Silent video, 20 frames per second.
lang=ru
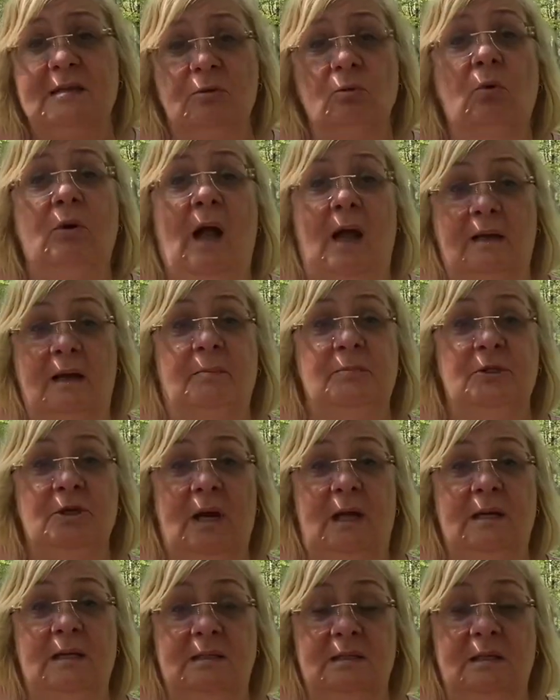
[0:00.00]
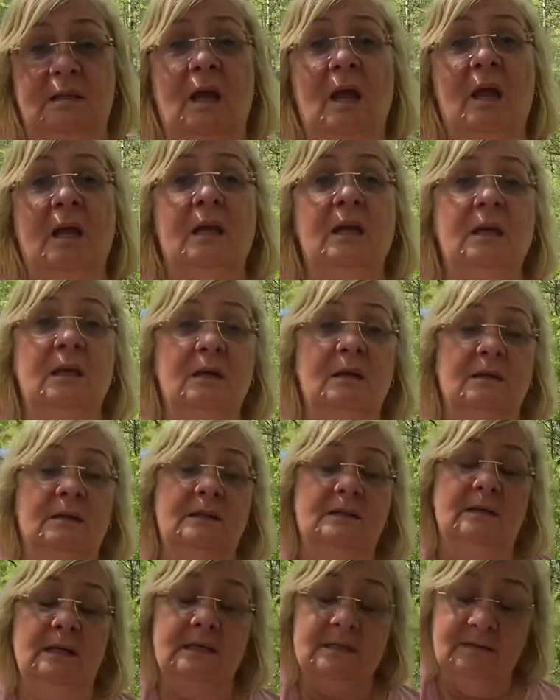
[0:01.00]
ну как общались. И,
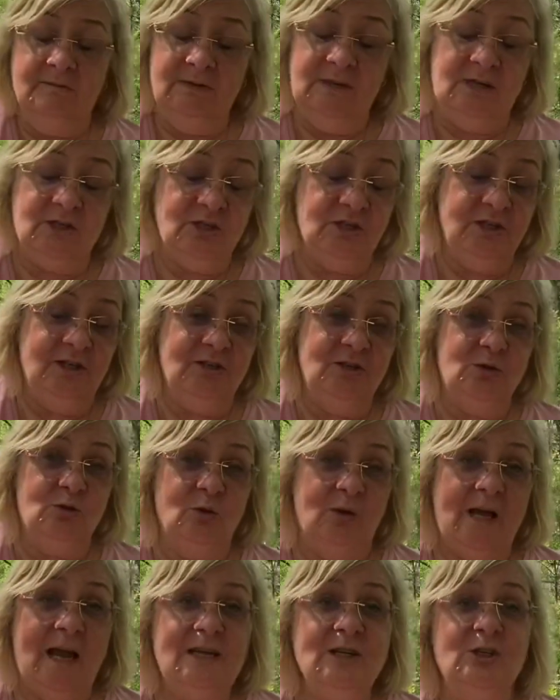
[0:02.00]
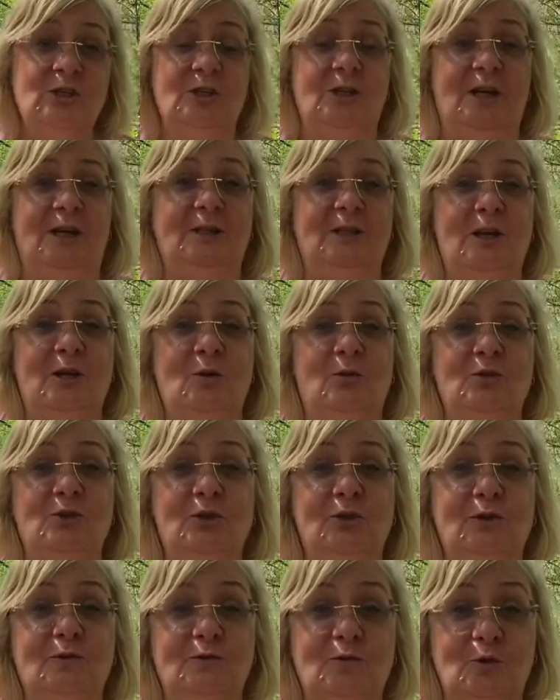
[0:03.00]
кстати, даже еще раньше, когда я
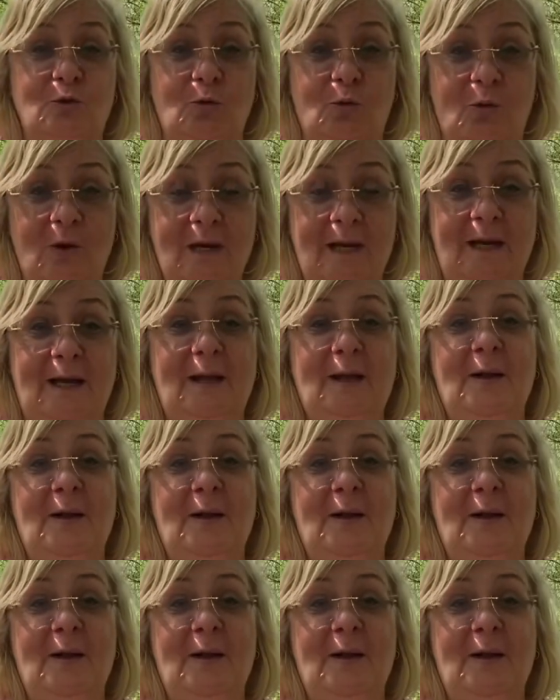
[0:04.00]
училась в школе,